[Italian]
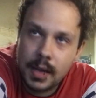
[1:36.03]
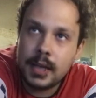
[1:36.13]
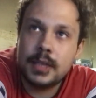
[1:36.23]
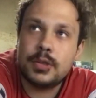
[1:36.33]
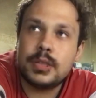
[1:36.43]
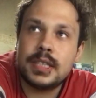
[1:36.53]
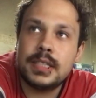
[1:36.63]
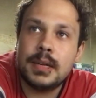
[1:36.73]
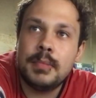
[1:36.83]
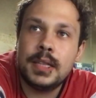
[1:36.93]
che
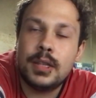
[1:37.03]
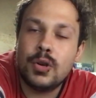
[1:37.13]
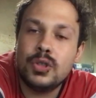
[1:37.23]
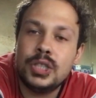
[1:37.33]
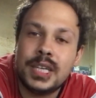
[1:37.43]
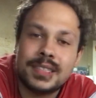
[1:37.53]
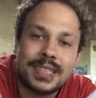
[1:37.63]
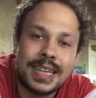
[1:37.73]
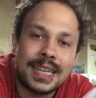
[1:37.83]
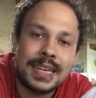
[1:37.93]
sostanzialmente oggi è
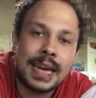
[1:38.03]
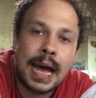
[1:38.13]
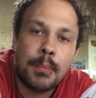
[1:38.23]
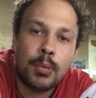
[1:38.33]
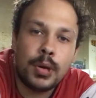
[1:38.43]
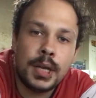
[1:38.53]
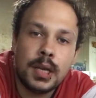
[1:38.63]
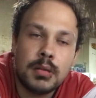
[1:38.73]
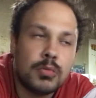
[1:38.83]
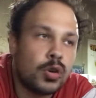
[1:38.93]
stata
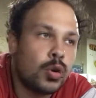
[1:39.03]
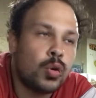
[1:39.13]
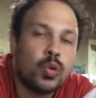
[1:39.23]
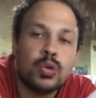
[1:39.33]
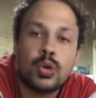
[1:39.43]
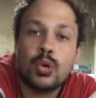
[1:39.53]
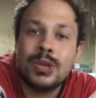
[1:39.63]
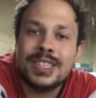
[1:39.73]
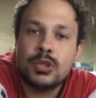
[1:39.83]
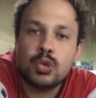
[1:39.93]
Napoli contro
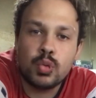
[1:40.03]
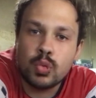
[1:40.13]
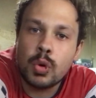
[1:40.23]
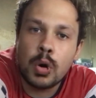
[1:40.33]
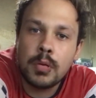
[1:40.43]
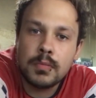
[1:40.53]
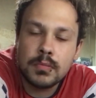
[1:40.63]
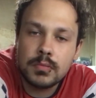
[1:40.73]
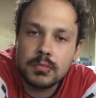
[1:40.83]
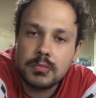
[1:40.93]
nessuno
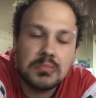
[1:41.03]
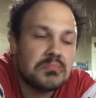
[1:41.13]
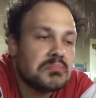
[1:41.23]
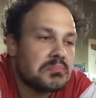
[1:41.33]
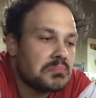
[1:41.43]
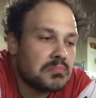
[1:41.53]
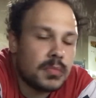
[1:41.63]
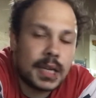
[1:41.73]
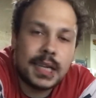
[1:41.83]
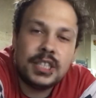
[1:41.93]

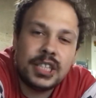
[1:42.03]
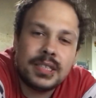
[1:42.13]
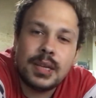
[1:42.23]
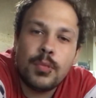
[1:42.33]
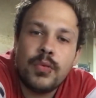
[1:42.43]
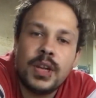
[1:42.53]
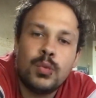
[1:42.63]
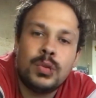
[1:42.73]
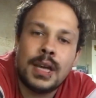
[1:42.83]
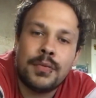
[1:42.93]
che ci siamo
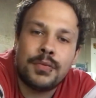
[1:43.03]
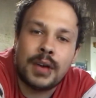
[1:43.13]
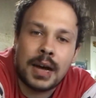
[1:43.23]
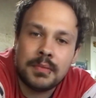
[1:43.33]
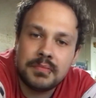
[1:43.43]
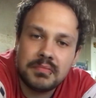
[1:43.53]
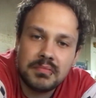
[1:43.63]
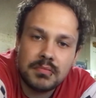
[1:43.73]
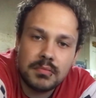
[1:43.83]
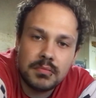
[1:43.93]
venuti a fa
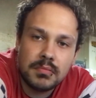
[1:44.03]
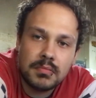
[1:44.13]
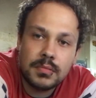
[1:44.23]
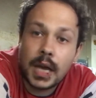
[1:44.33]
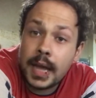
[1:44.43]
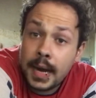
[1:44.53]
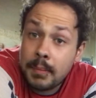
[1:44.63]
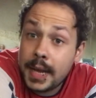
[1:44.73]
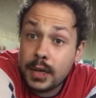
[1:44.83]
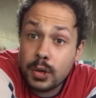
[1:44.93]
cioè, era
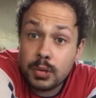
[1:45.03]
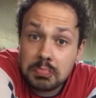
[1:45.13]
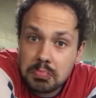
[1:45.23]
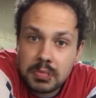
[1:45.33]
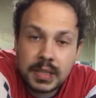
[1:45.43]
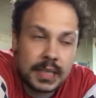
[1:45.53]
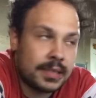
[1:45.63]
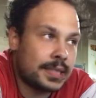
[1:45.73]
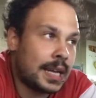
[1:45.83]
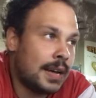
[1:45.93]
meglio se ne
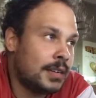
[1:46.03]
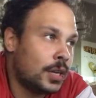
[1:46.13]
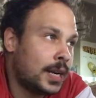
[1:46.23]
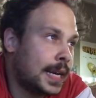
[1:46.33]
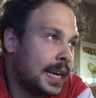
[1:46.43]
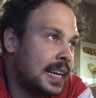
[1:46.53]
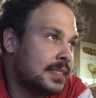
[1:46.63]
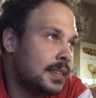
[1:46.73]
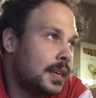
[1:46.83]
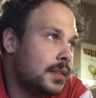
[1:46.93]
stavano a
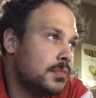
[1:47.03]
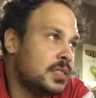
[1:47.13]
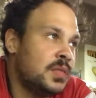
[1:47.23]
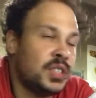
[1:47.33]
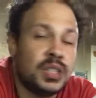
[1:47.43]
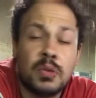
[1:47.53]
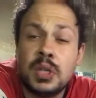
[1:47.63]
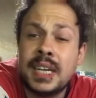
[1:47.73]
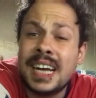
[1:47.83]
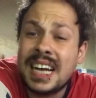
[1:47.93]
casa se facevano
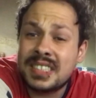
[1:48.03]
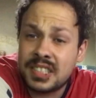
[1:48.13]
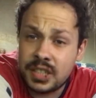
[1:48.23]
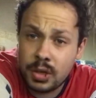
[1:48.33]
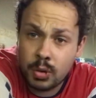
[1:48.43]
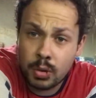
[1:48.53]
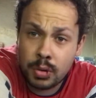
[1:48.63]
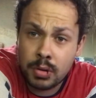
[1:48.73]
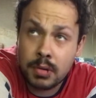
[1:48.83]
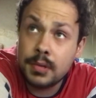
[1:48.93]
i cazzi
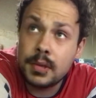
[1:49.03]
loro